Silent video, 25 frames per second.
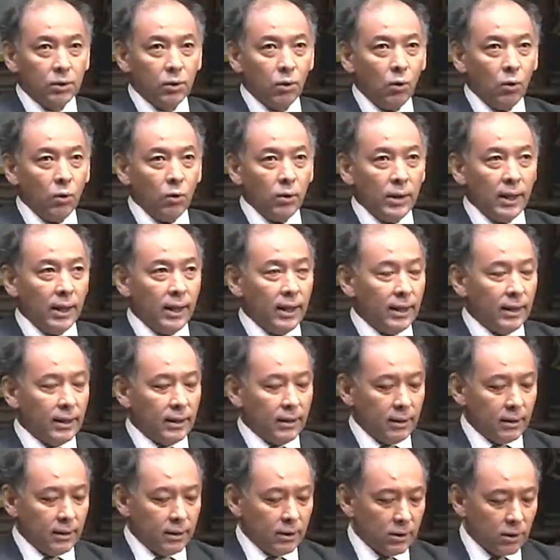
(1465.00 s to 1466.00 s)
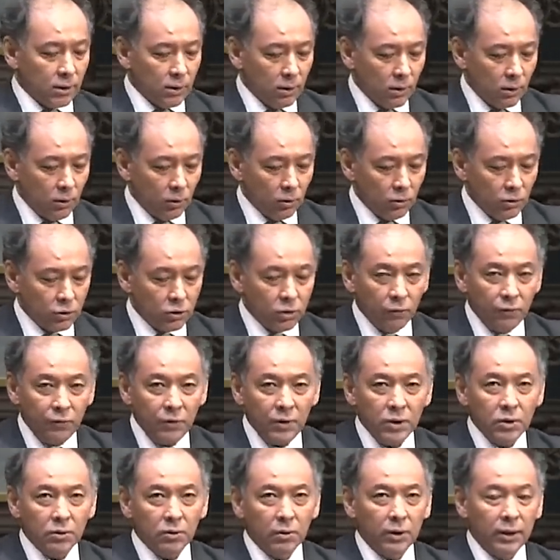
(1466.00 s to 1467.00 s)
ところがこの
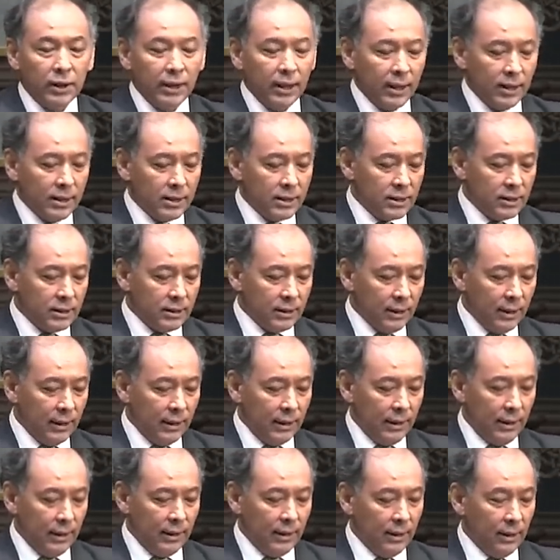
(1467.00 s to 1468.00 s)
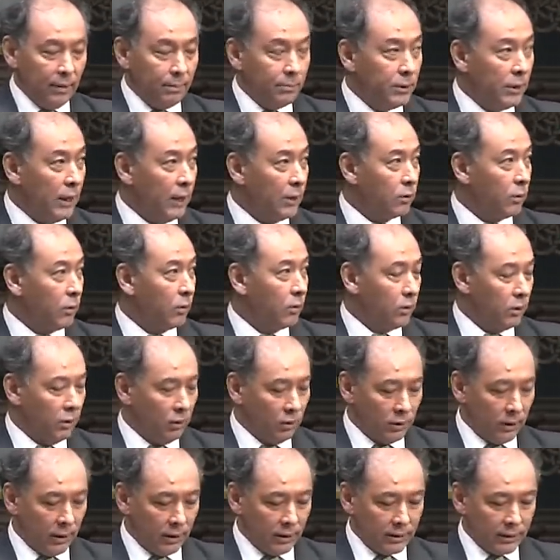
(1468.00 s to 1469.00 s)
ソフィストを批判したプラトンと
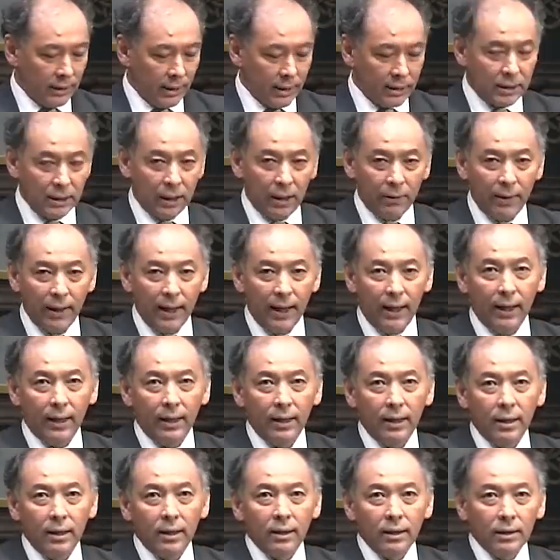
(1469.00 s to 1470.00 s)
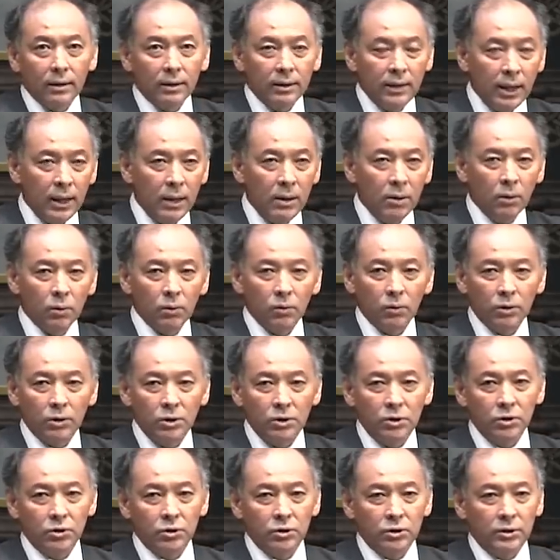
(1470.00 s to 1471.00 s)
いう哲学者は言論の
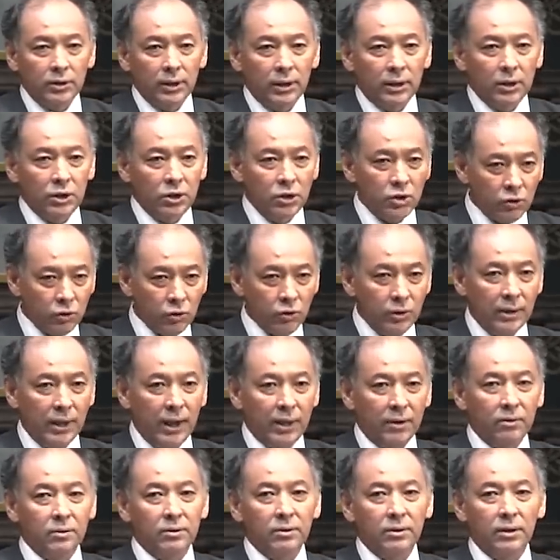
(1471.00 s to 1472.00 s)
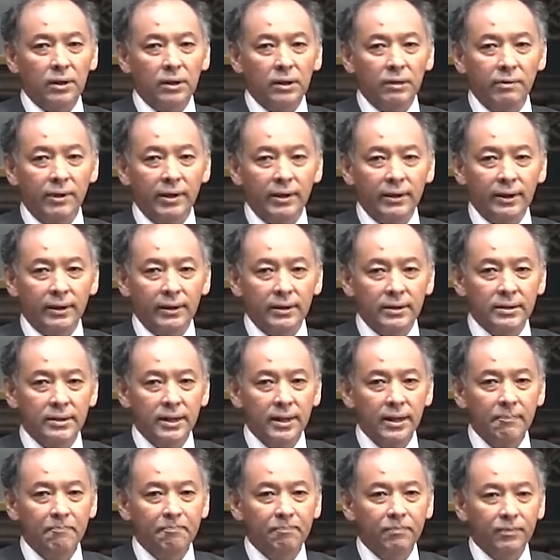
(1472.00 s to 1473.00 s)
技術には2種類あるっていうふうに分けたんです
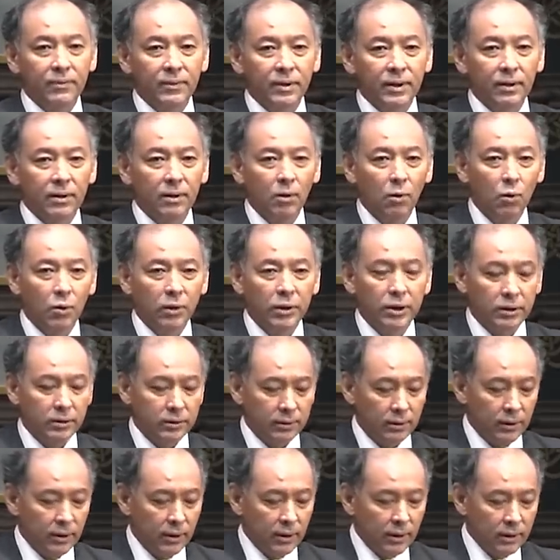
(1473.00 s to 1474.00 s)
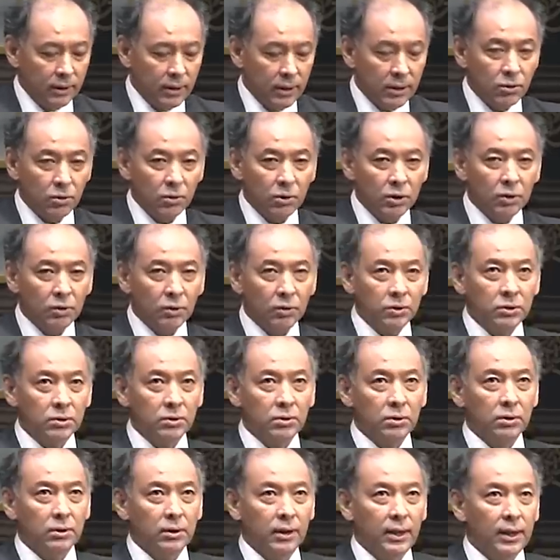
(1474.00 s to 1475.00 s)
ね大きく。でその一つ
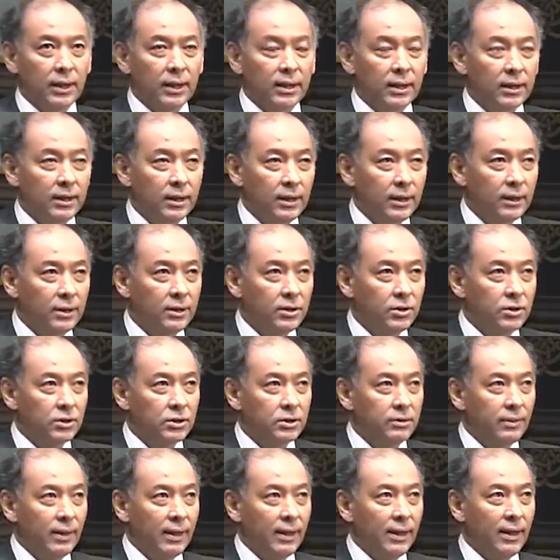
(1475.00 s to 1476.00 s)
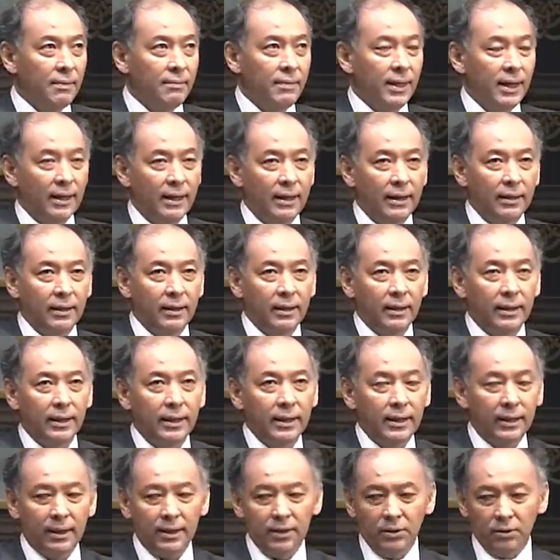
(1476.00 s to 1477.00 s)
の、えー、技術は、まあ、
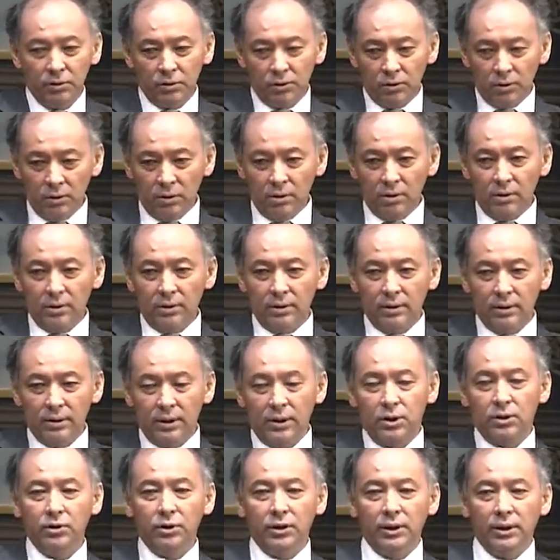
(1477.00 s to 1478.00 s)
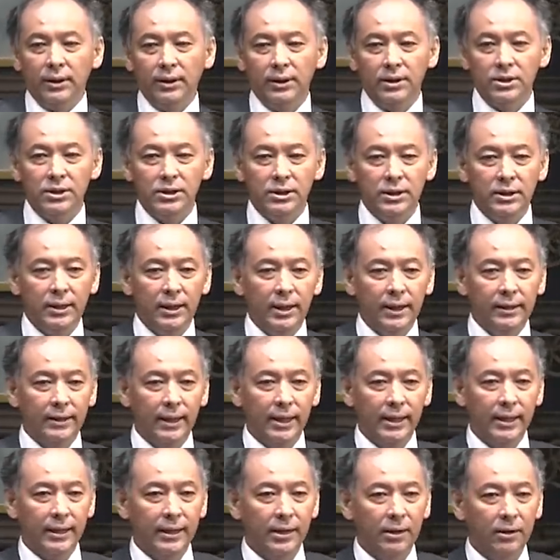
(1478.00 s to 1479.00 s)
彼から言うと低い位置に
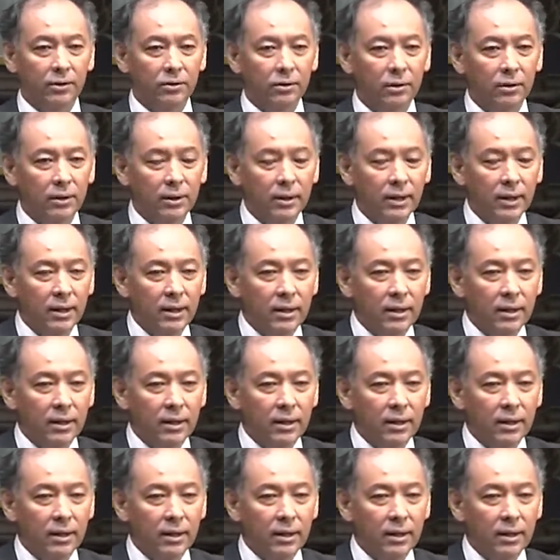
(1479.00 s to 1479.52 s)
与えられると。